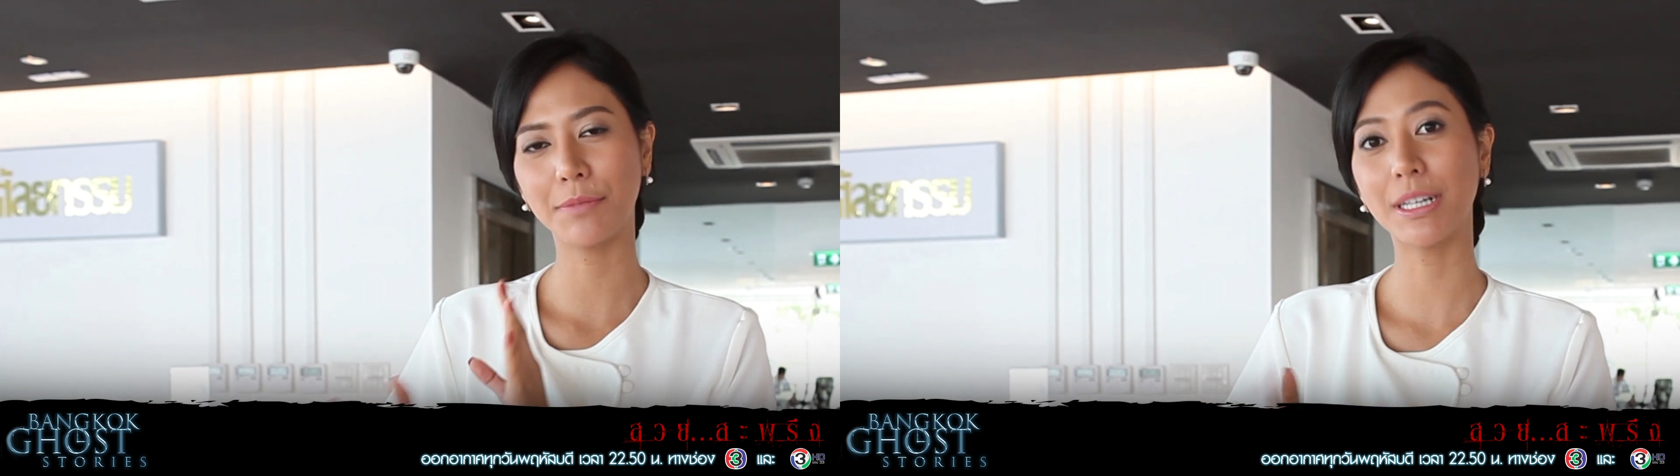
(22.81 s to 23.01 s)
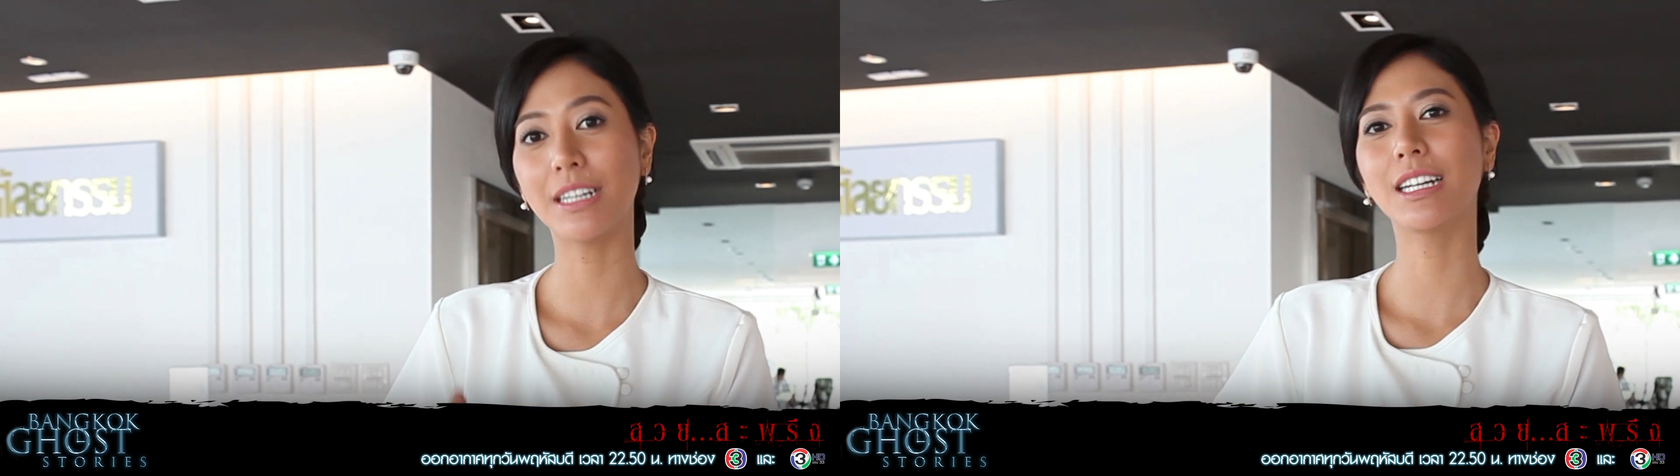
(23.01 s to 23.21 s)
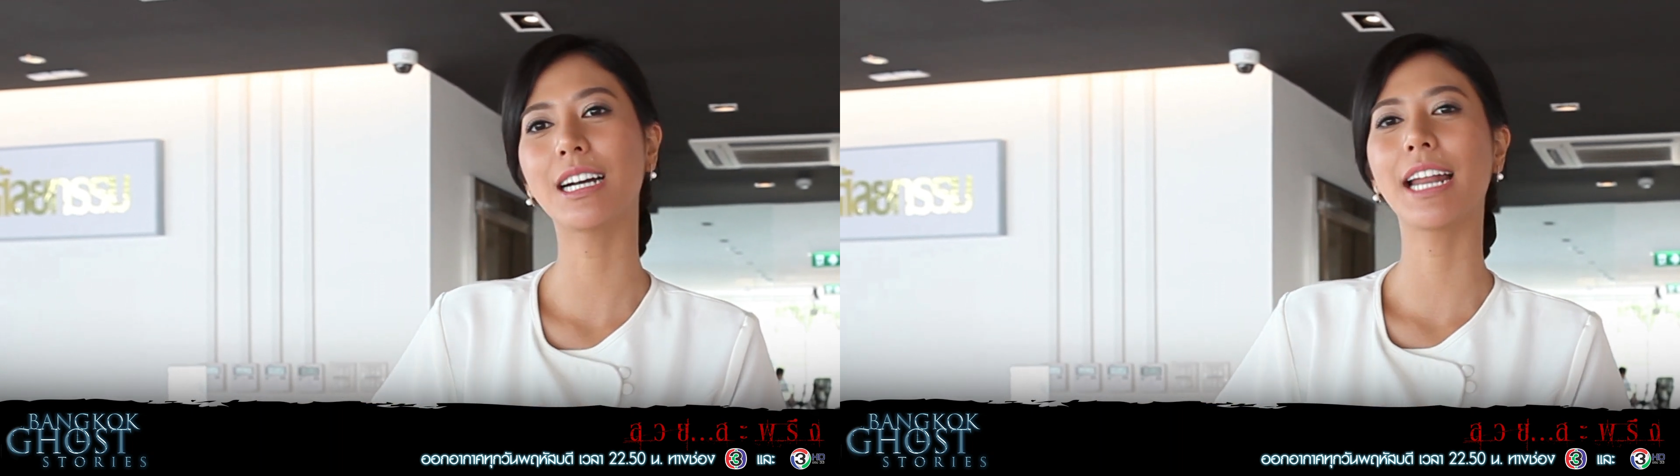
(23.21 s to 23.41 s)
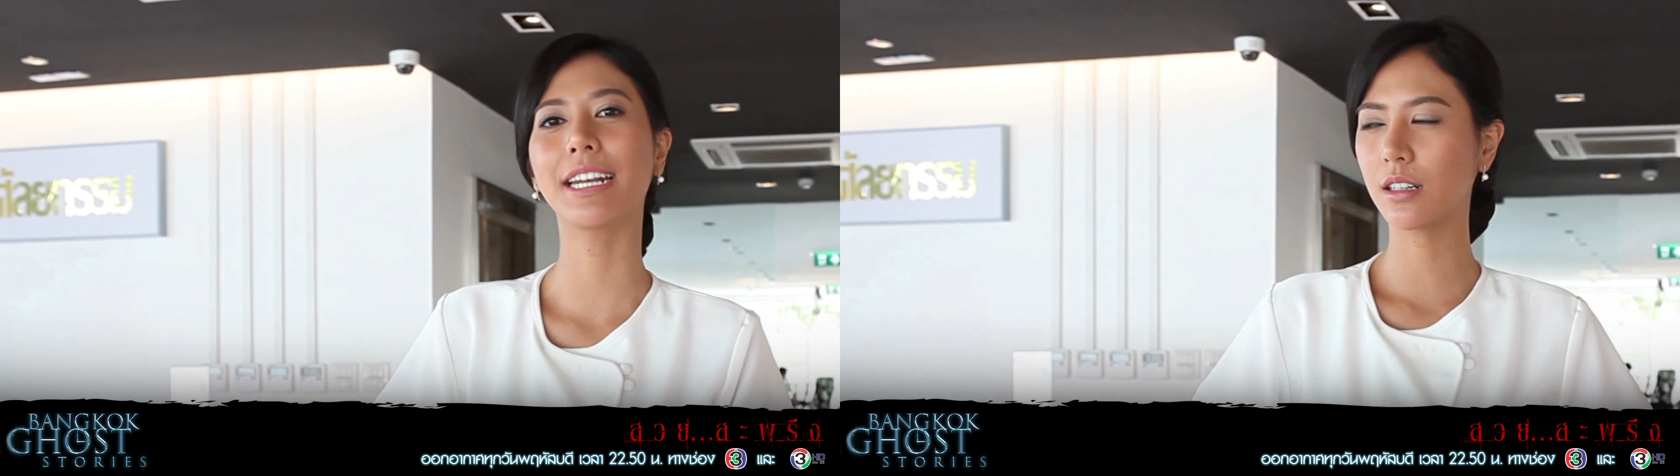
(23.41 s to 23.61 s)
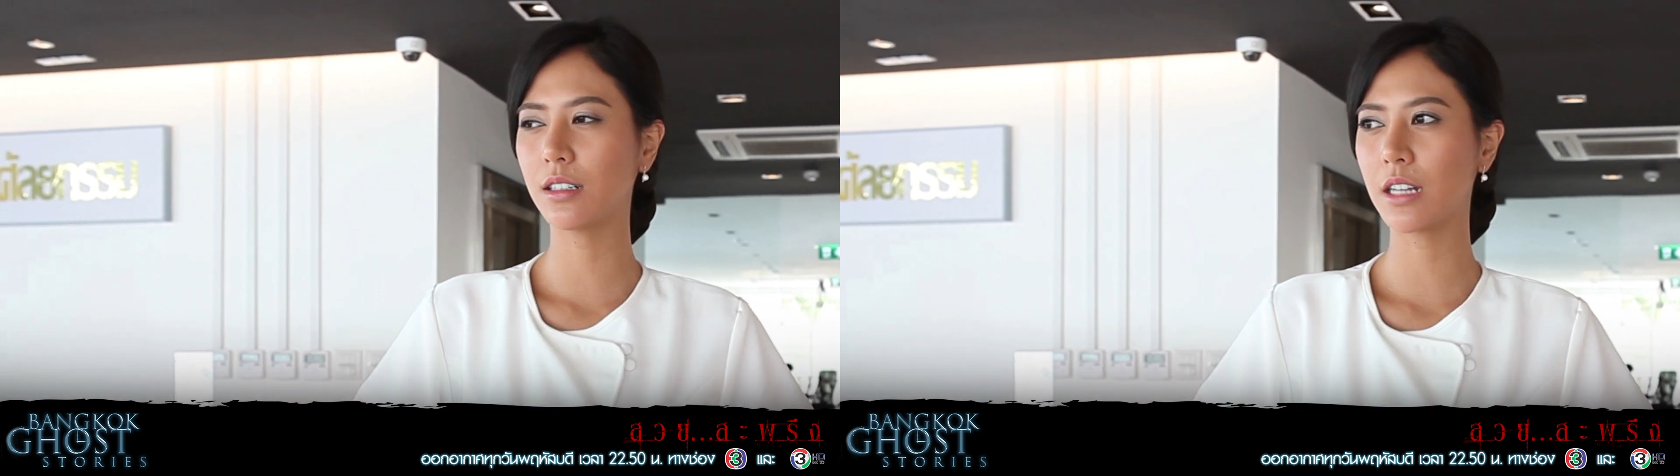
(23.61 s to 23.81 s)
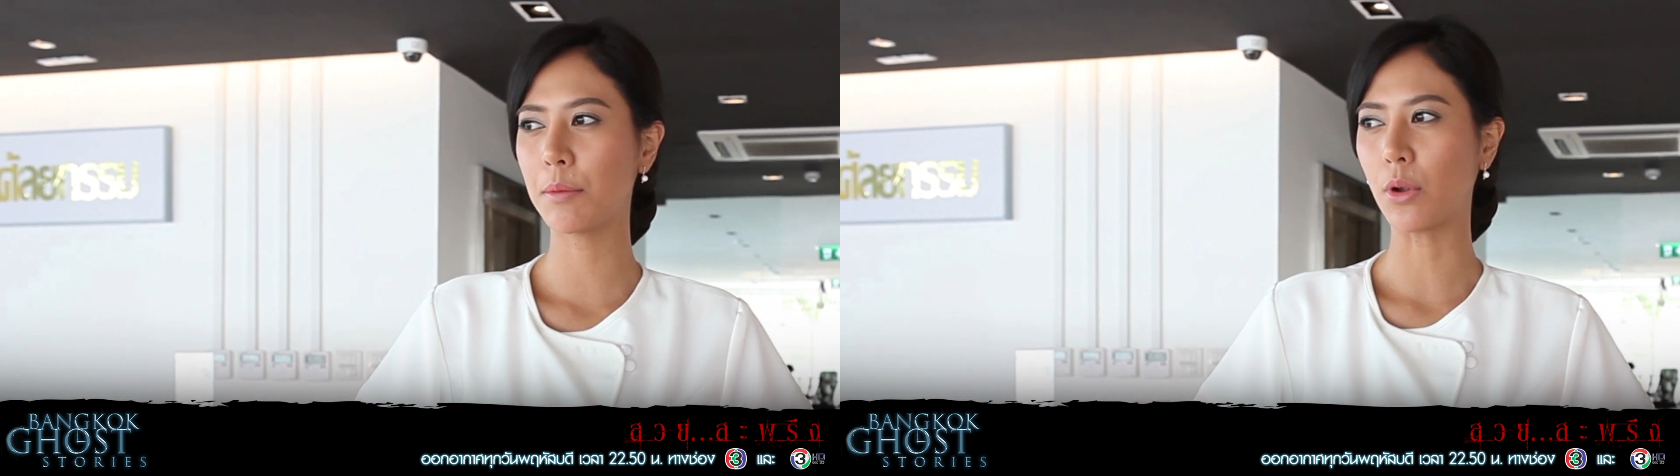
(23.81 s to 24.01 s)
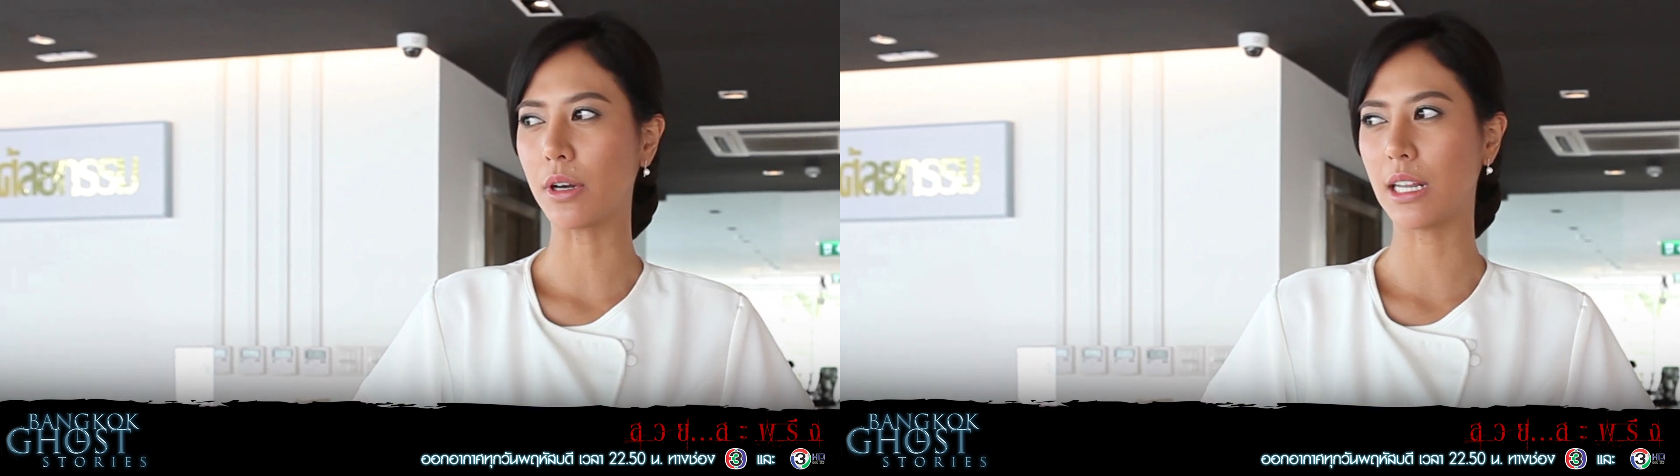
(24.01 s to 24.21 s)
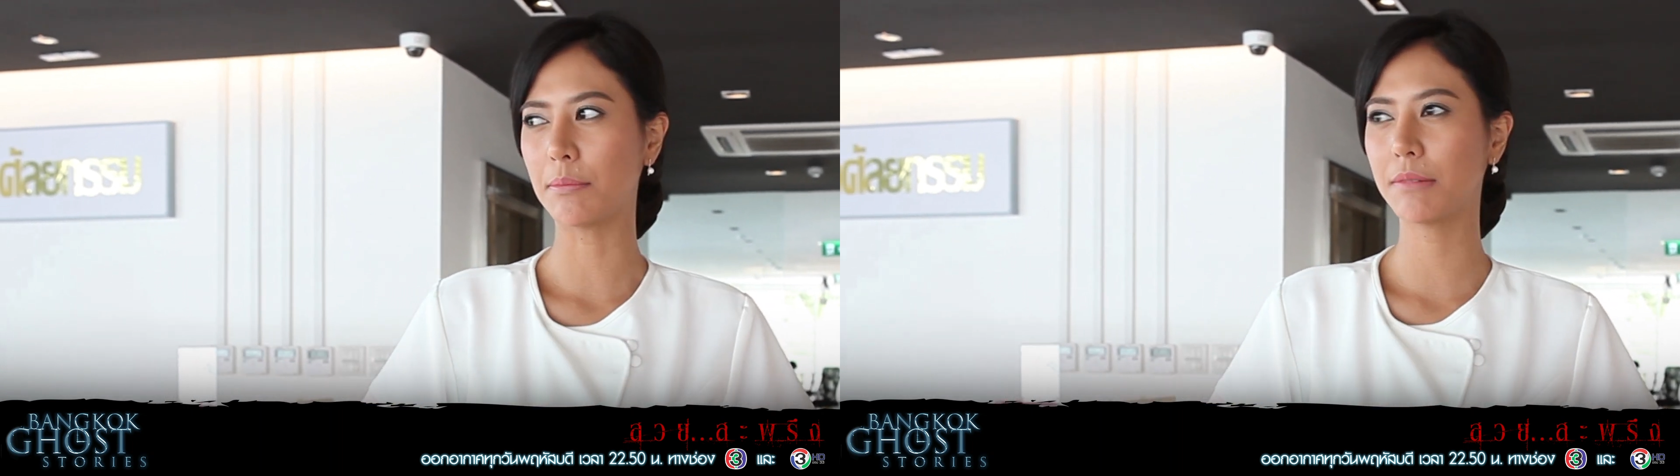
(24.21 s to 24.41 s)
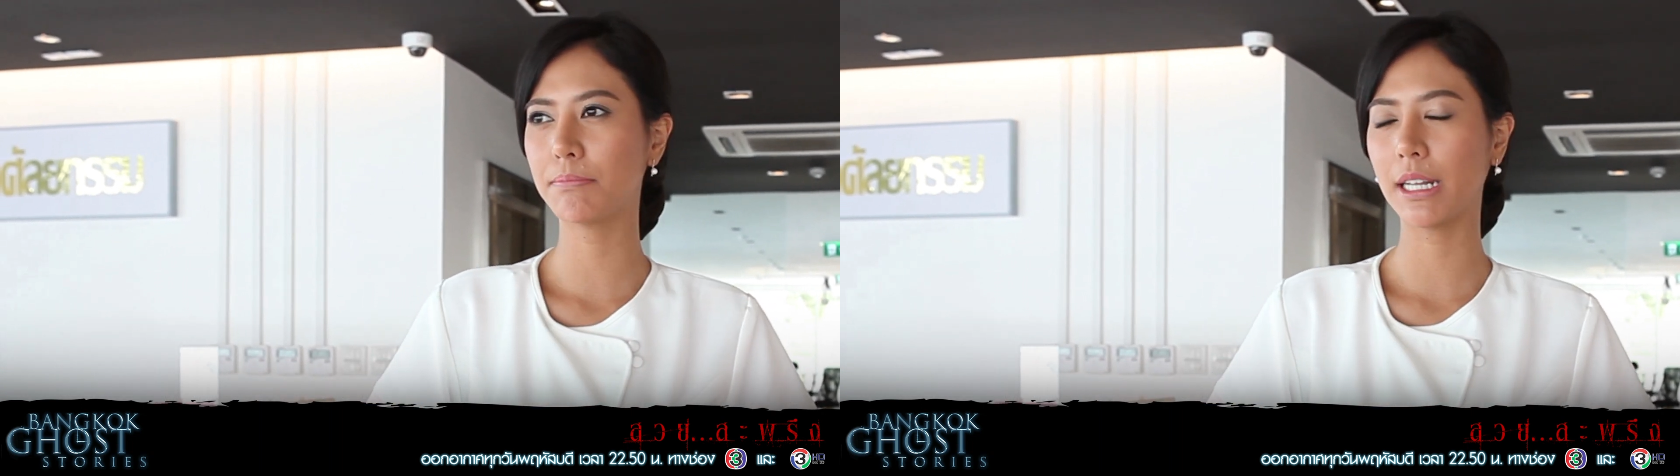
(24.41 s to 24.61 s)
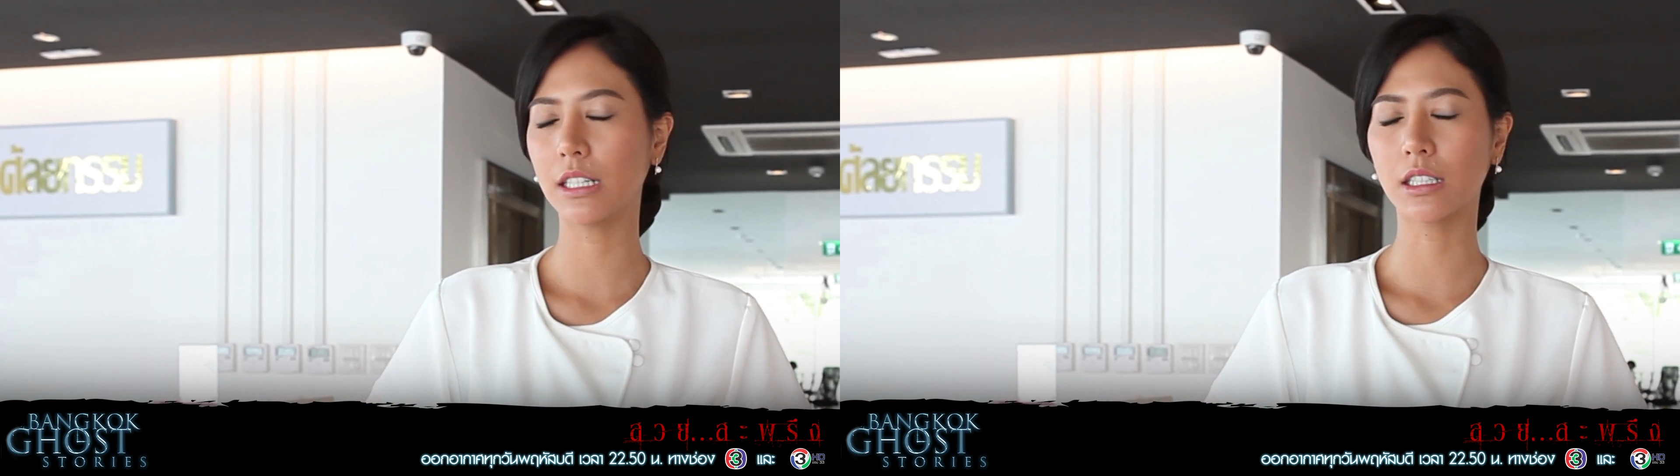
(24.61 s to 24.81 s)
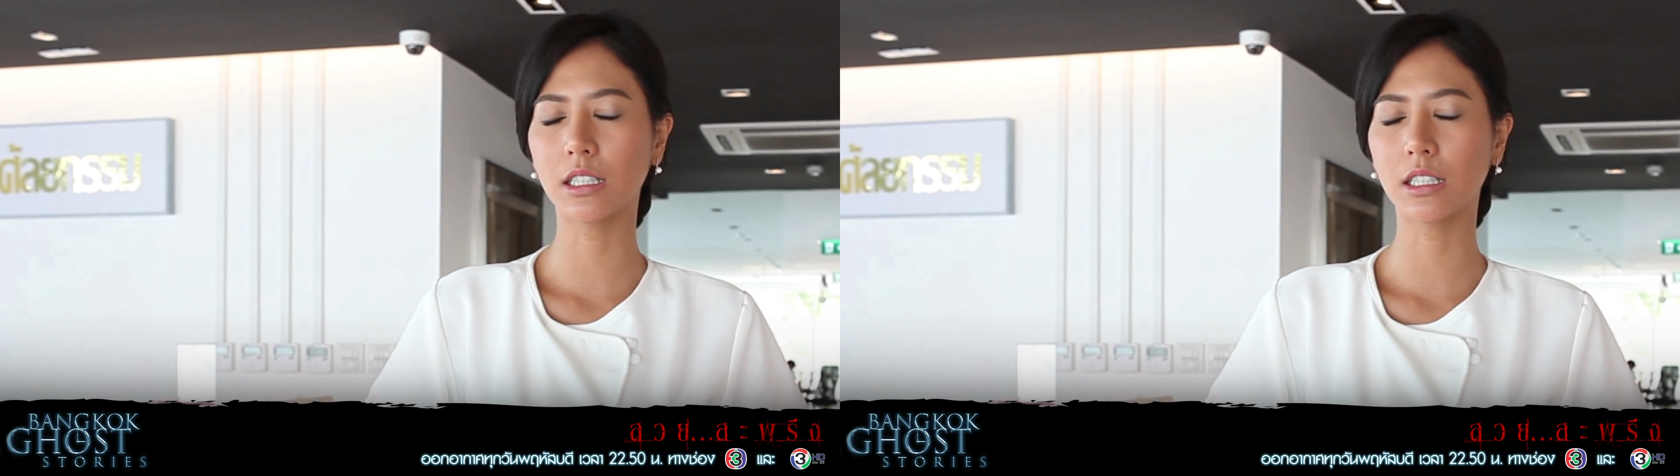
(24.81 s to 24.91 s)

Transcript: เพื่อนๆคือในบทนี้มันเป็น